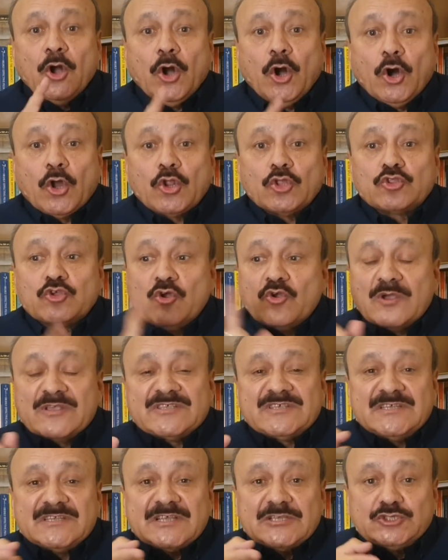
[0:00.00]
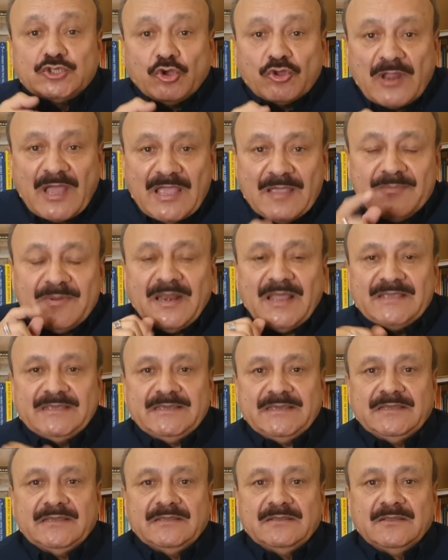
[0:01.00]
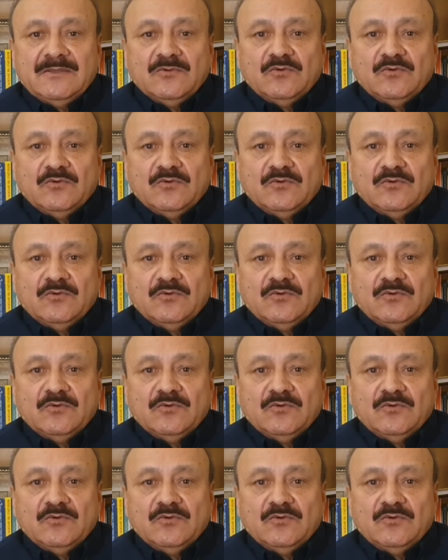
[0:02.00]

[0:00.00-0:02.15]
औरत को घसीट के चौराहे पे लाइए